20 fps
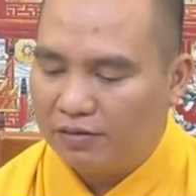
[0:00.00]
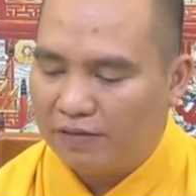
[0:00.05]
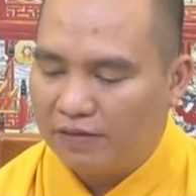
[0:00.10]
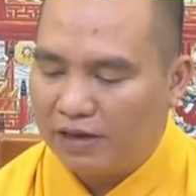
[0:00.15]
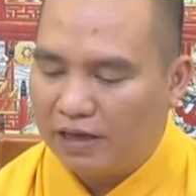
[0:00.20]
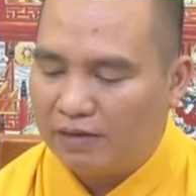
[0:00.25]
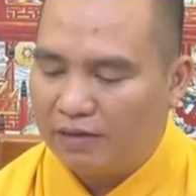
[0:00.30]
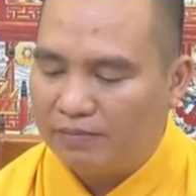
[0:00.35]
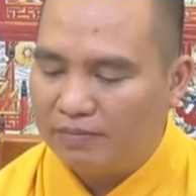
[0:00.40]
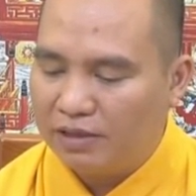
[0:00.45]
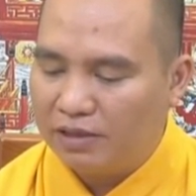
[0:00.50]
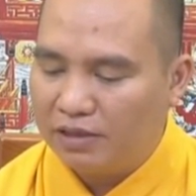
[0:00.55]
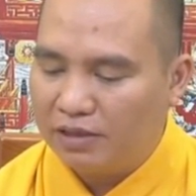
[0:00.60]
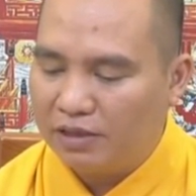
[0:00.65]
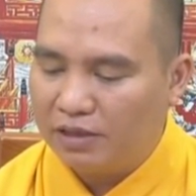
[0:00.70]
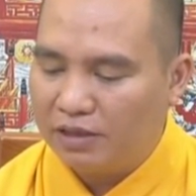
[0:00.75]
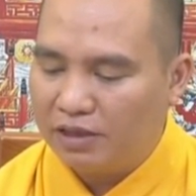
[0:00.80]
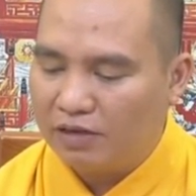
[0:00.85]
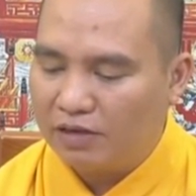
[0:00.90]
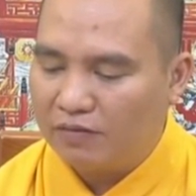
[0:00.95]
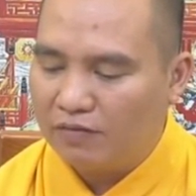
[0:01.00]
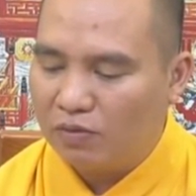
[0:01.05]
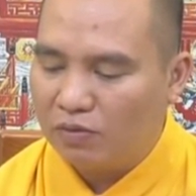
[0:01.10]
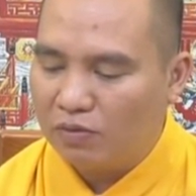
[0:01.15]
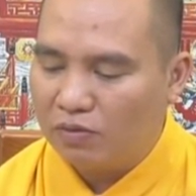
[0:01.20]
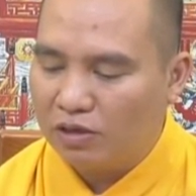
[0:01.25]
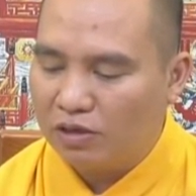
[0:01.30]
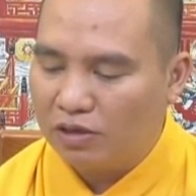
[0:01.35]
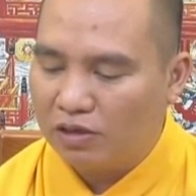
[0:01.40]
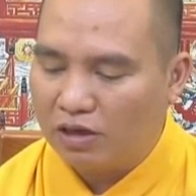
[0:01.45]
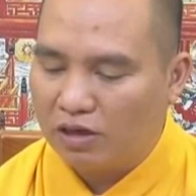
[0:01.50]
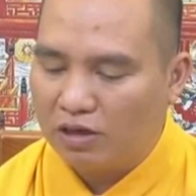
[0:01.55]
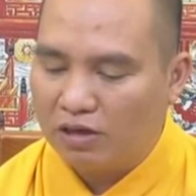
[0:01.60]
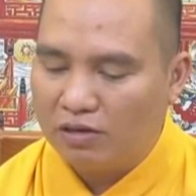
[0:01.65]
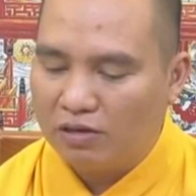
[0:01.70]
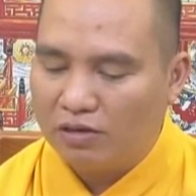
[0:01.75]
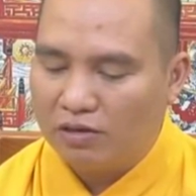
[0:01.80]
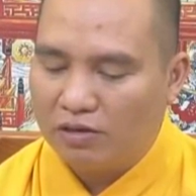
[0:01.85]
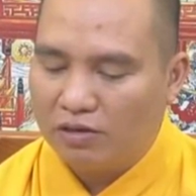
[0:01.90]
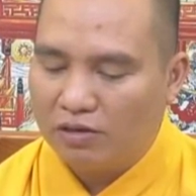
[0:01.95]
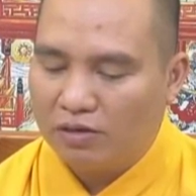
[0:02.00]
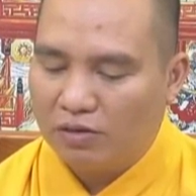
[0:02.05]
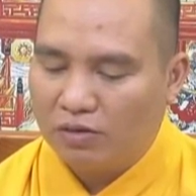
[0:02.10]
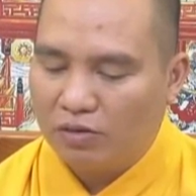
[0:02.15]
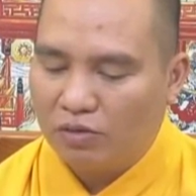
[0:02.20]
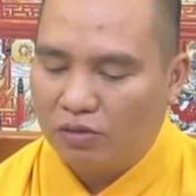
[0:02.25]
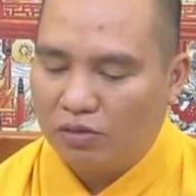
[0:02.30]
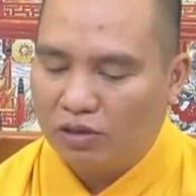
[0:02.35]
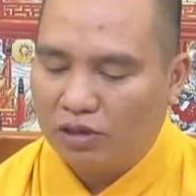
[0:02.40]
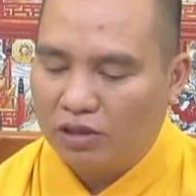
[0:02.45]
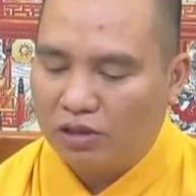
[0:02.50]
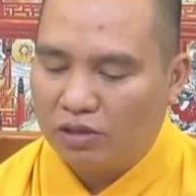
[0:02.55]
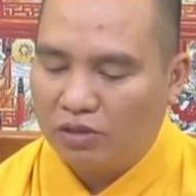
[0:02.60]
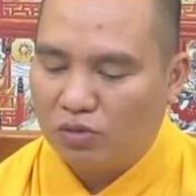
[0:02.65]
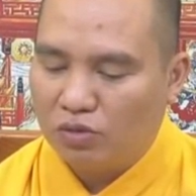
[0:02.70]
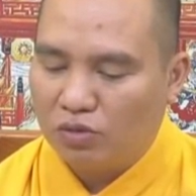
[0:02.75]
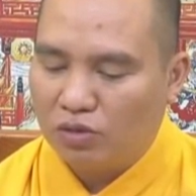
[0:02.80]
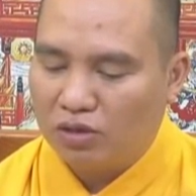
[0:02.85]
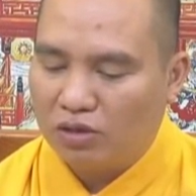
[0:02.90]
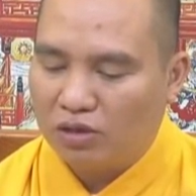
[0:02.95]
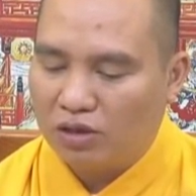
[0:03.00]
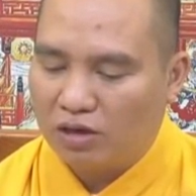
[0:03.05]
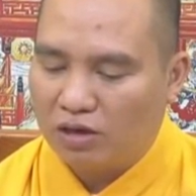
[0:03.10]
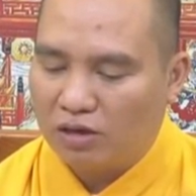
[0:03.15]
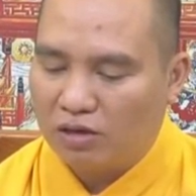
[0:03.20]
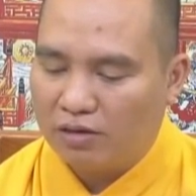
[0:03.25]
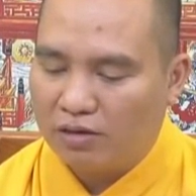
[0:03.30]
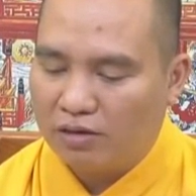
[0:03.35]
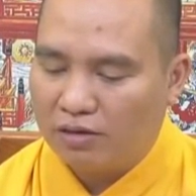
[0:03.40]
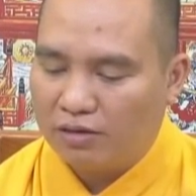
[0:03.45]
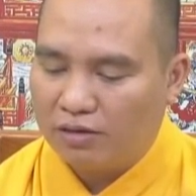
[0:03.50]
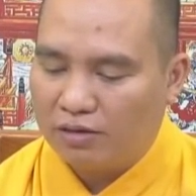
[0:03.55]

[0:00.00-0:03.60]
phải làm gì để khắc phục được nó lúc tiếng chuông đó